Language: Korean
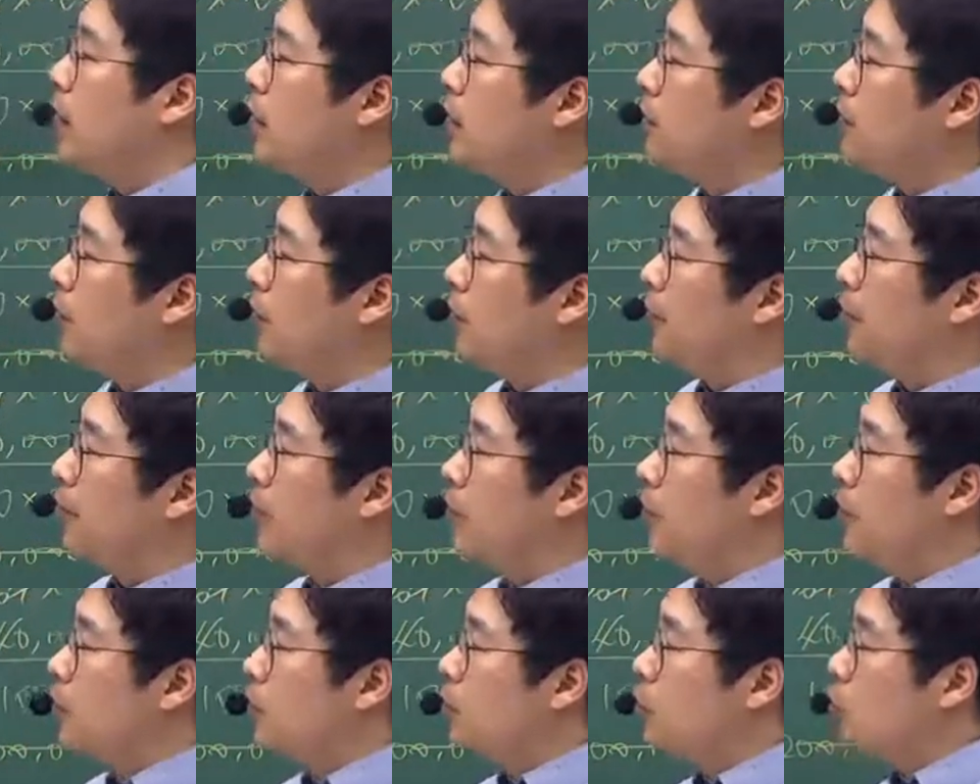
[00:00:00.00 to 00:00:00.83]
일 번
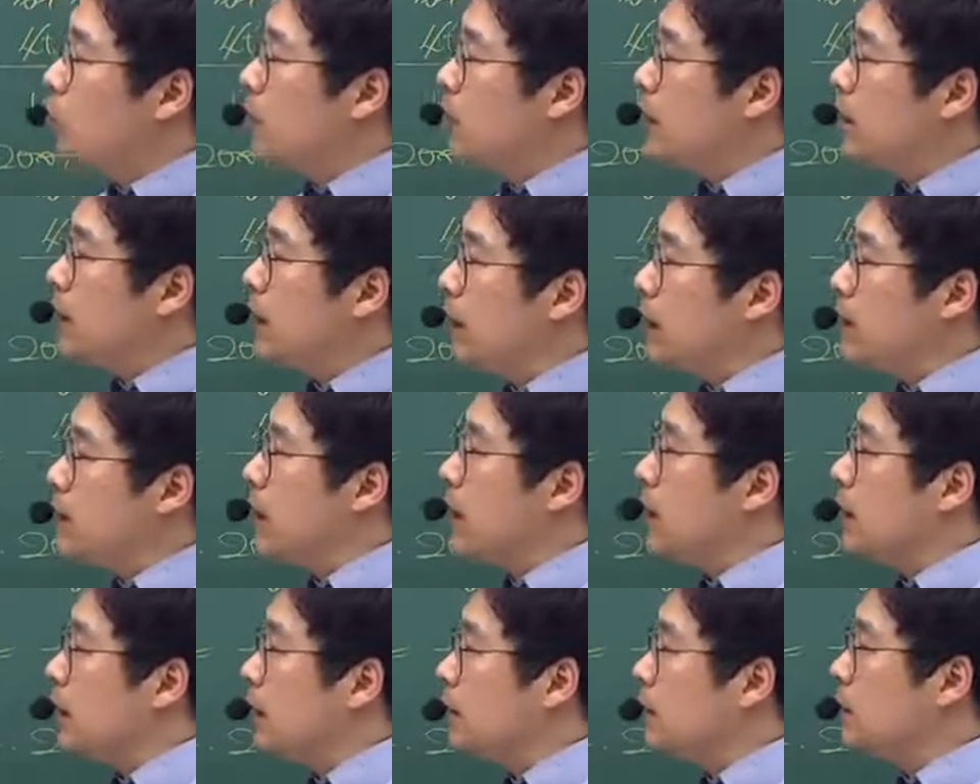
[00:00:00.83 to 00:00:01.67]

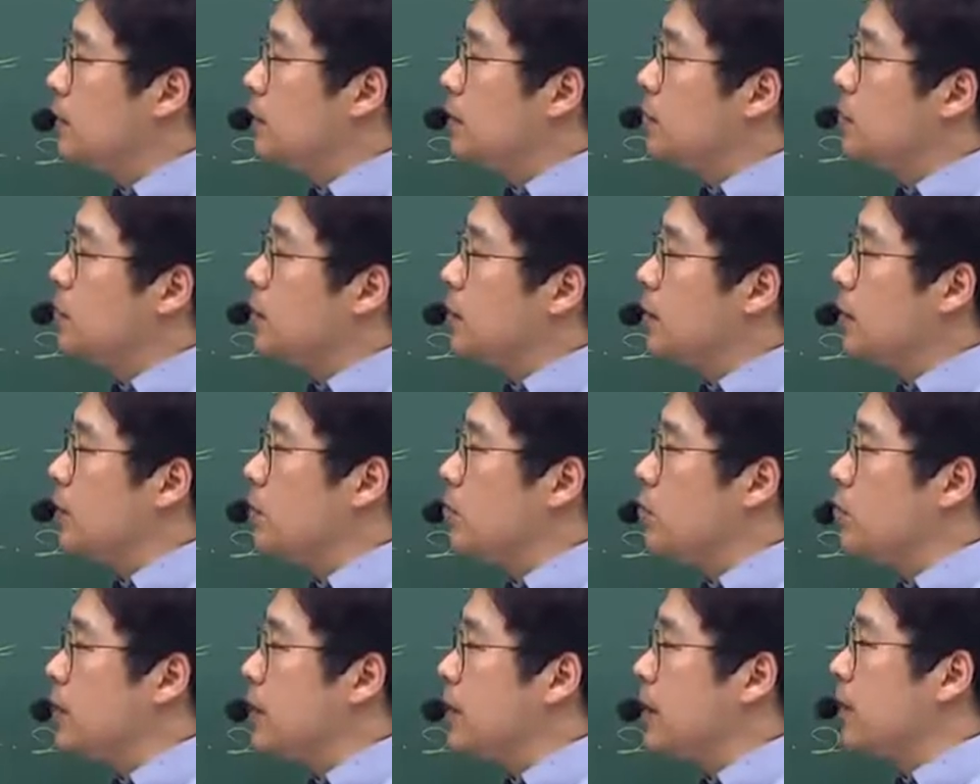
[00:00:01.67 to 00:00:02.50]
토지대장에 등록된
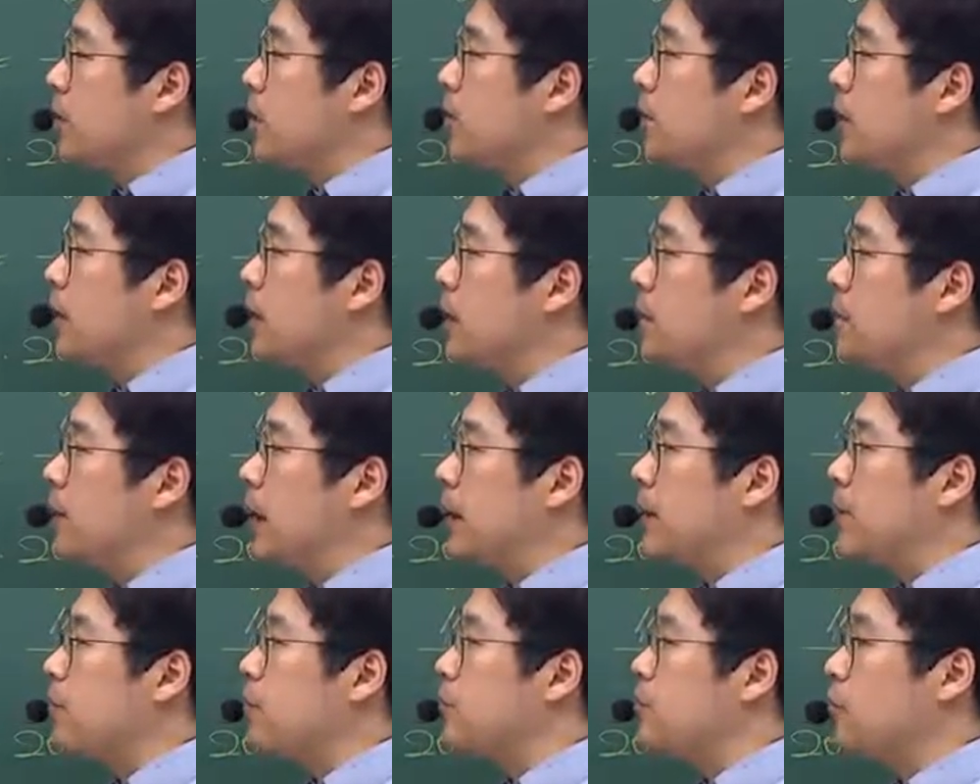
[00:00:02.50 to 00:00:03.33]
토지의 경계를
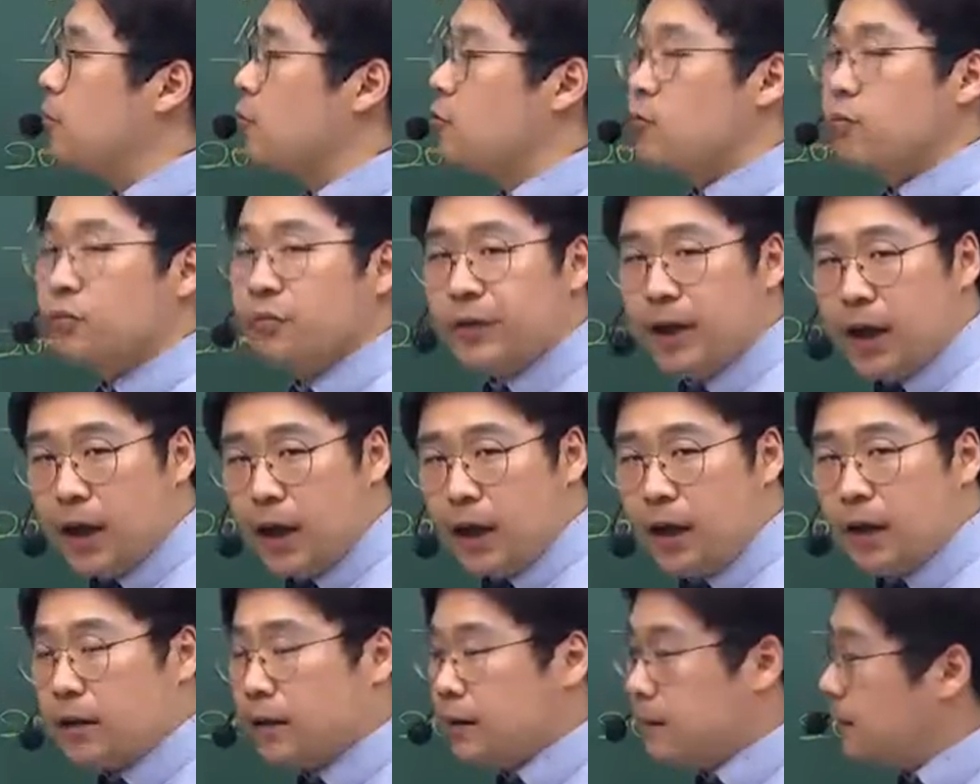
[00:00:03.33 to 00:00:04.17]
밝혀주는
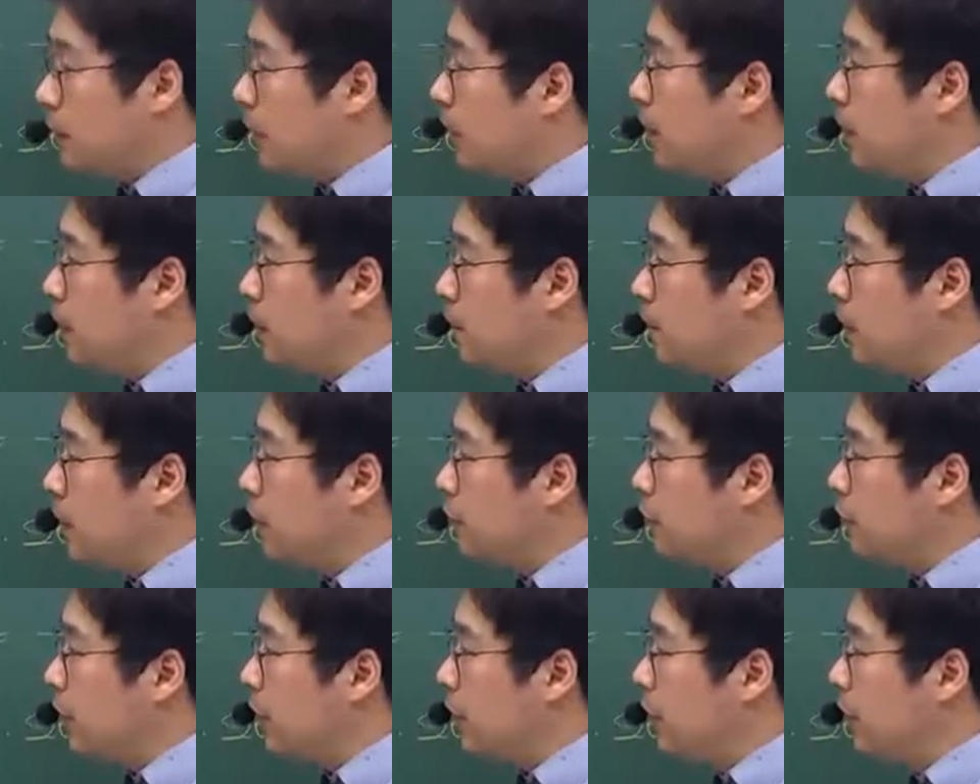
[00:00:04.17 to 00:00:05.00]
공부다. 네,
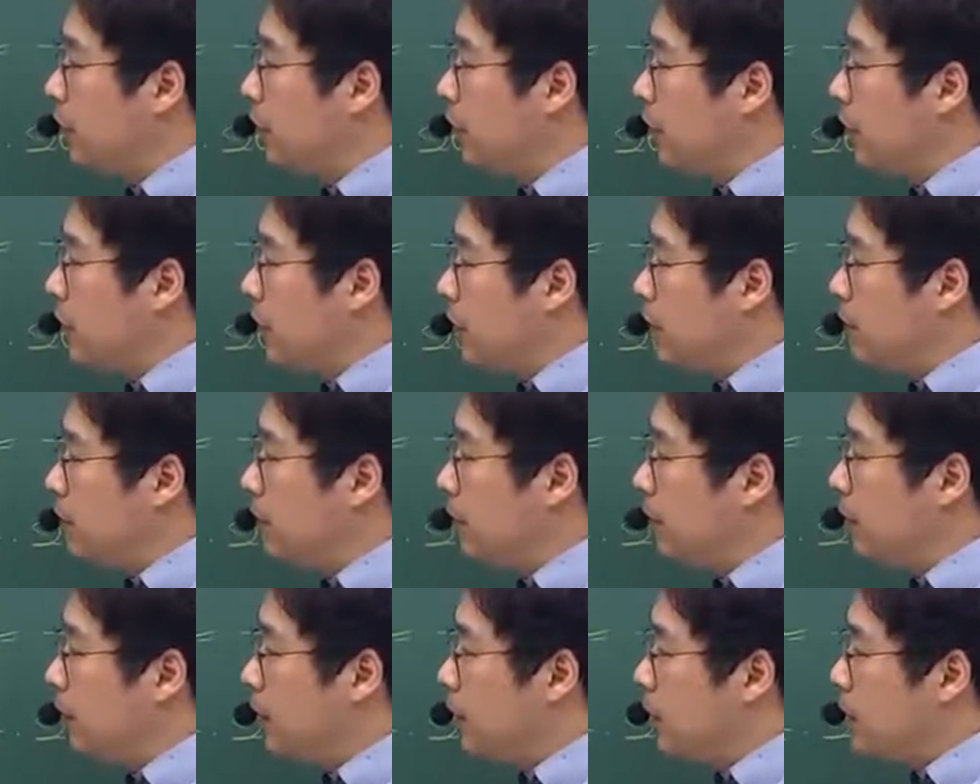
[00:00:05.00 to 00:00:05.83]
맞고요. 이
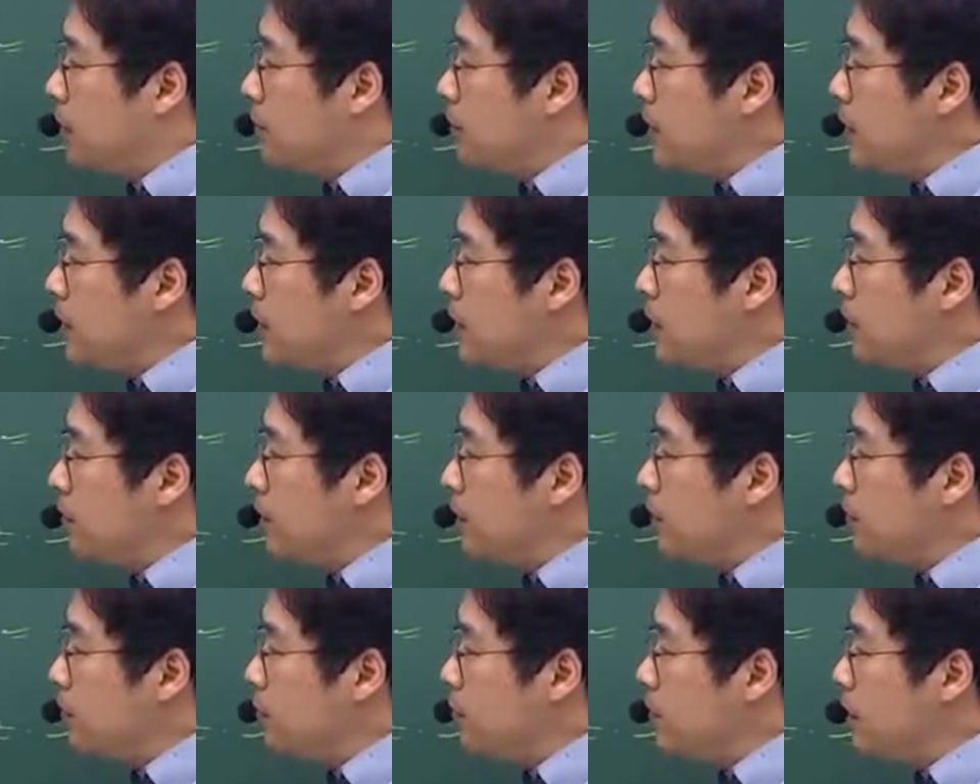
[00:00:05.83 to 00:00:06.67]
번
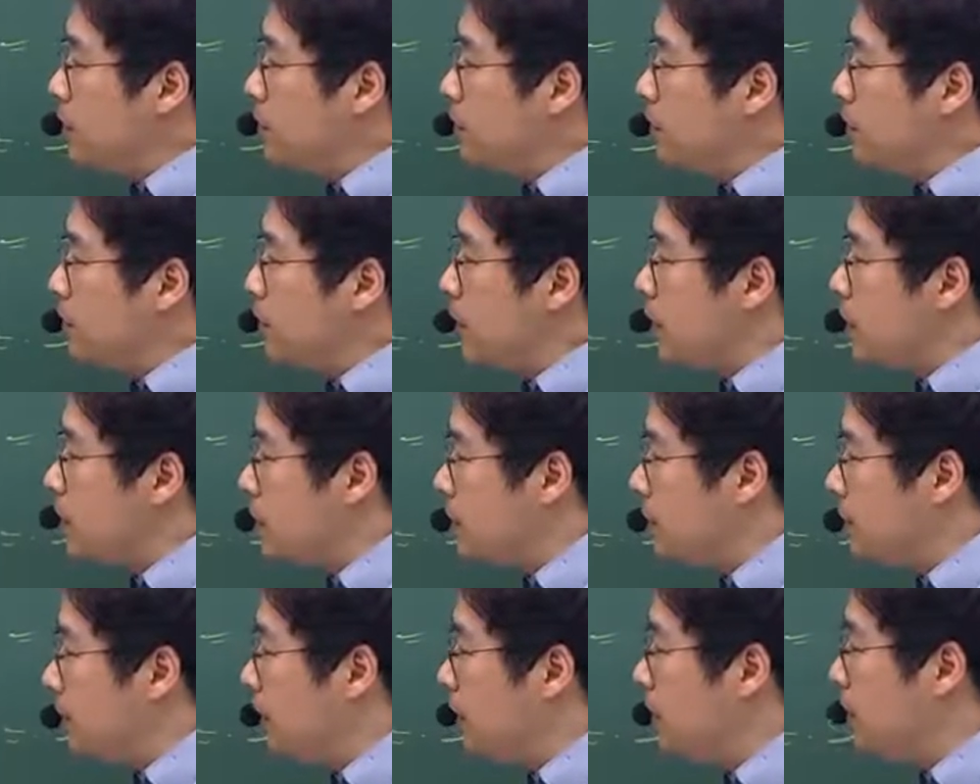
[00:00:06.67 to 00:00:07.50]
필지별 토지의 소재,
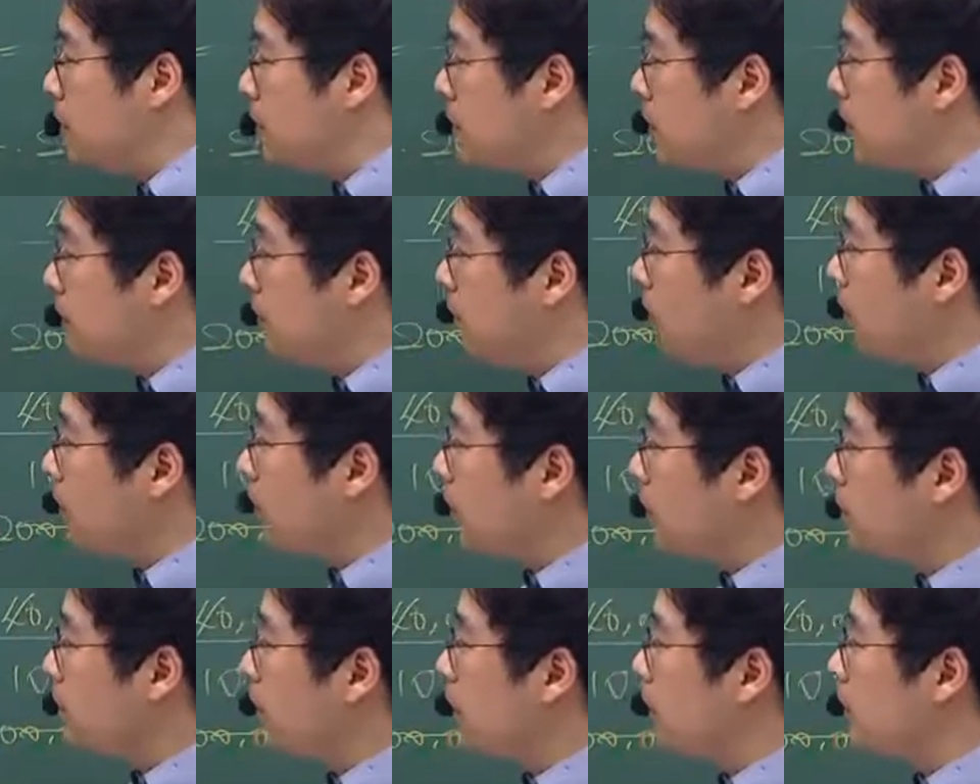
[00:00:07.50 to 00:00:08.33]
지번, 지목,
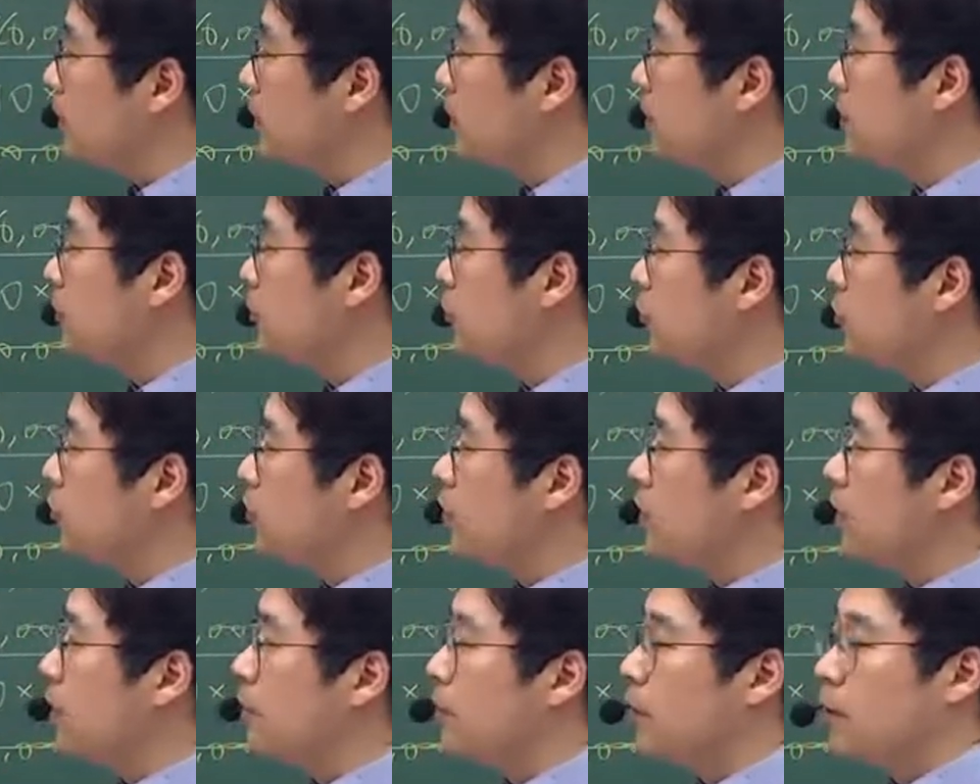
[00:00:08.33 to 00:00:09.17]
경계 등
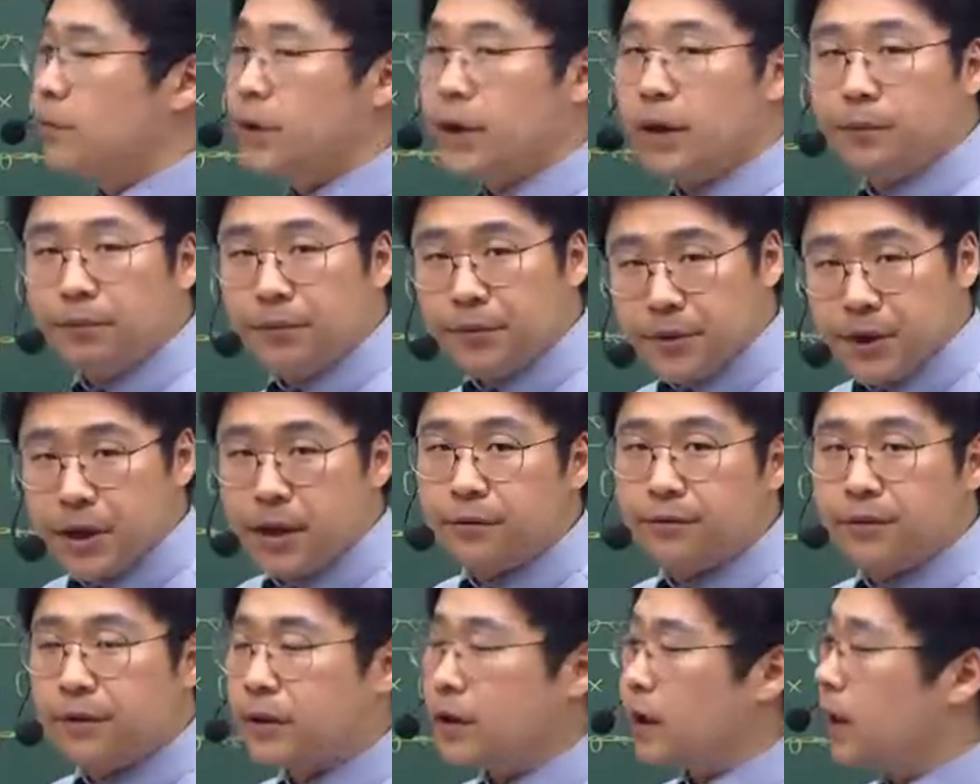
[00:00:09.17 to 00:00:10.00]
소유권의 범위를
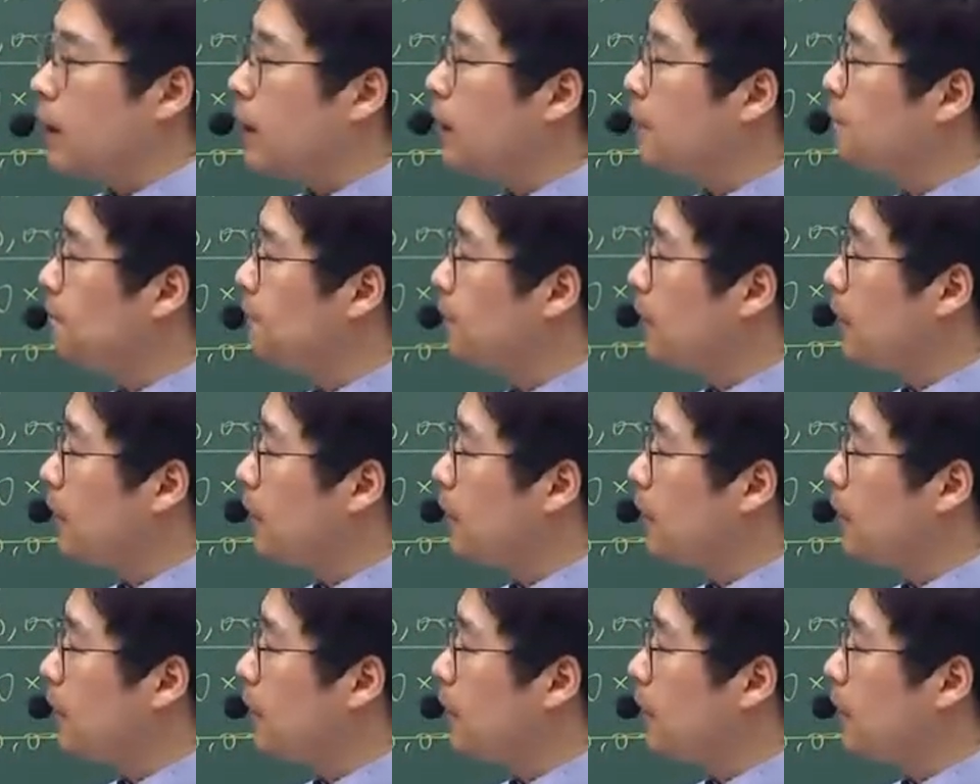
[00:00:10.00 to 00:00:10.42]
표시하고 있다.